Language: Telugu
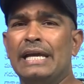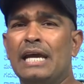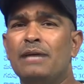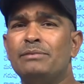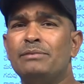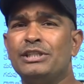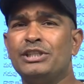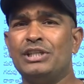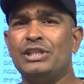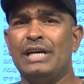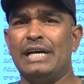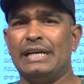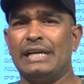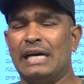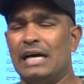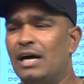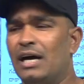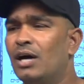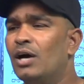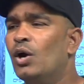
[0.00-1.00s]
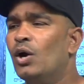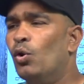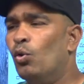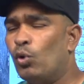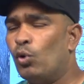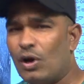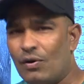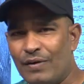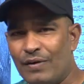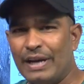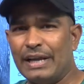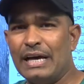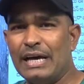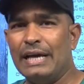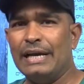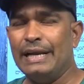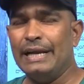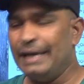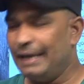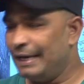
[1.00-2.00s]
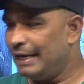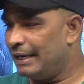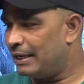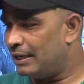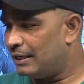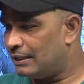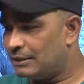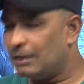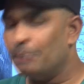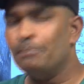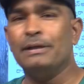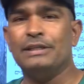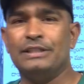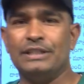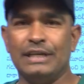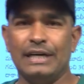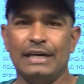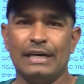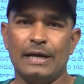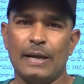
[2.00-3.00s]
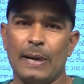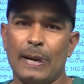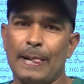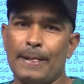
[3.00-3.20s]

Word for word: ఏం చేసిండంట ఒక వర్గాన్ని చంపేసిందంట